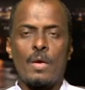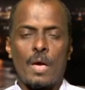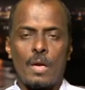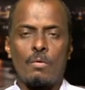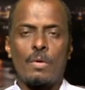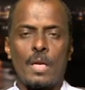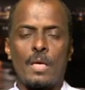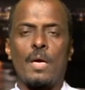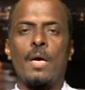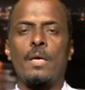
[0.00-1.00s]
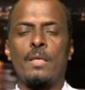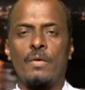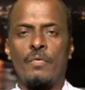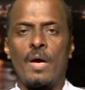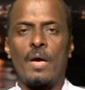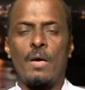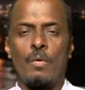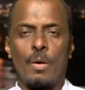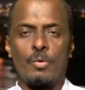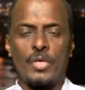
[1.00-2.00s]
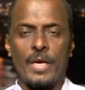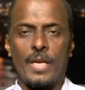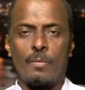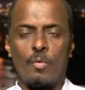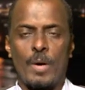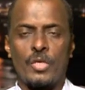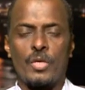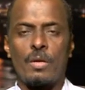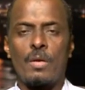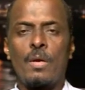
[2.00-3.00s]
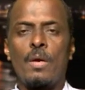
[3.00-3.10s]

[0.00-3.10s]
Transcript: كان هنالك ارتفاع وبشكل مباشر